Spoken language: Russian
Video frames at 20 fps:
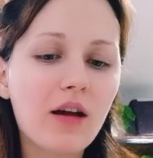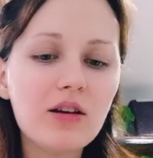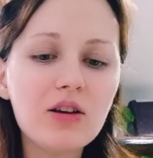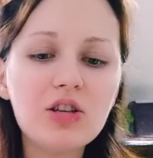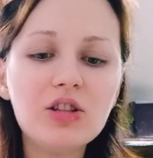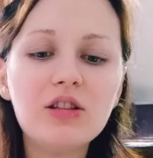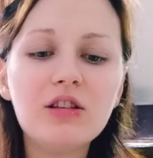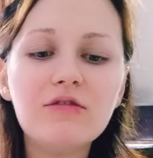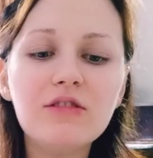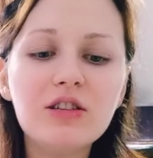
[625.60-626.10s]

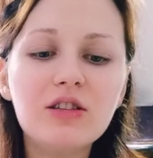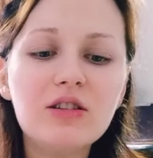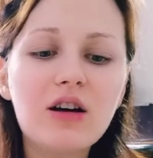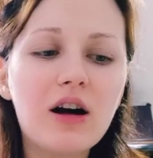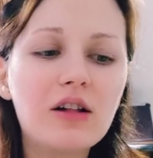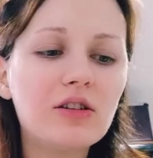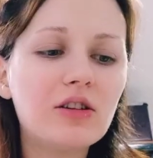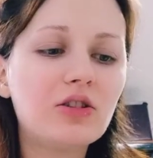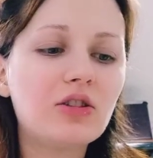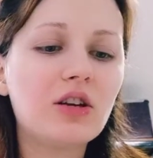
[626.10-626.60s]
И
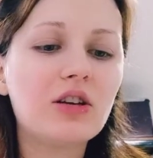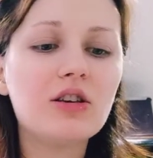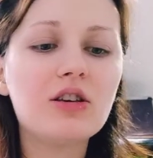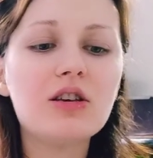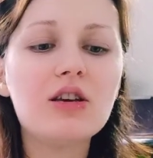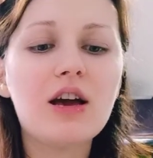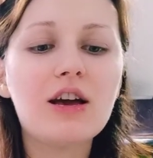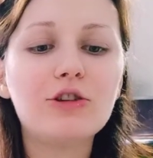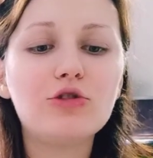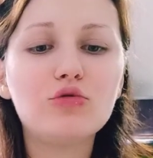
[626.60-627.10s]
довязала таки
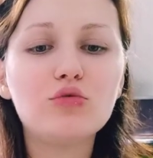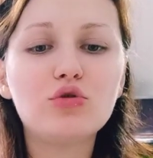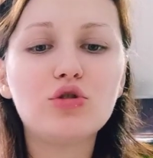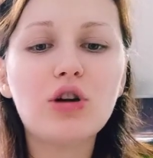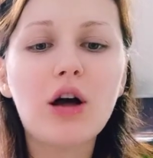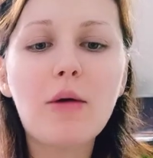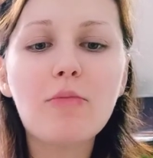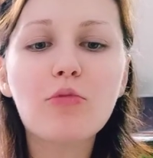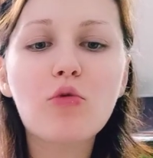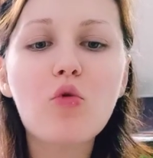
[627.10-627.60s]
я эту
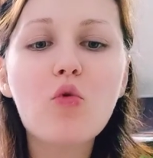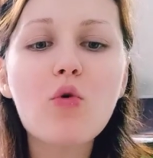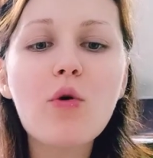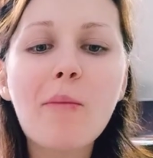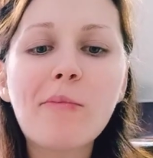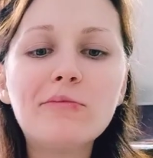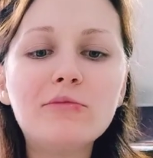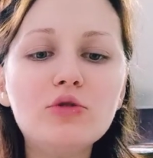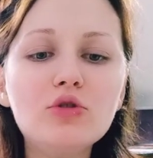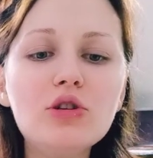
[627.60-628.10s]
шапку
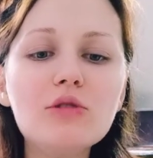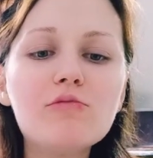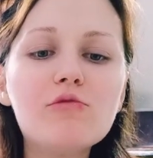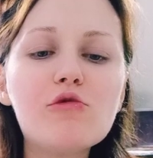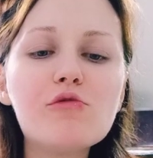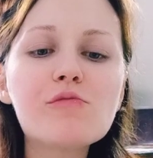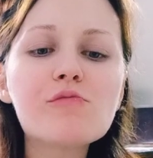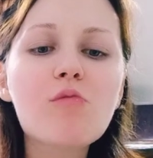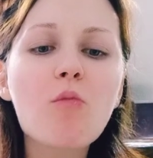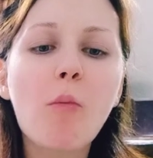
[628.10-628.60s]

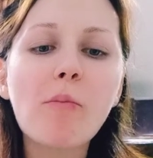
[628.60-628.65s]
ему.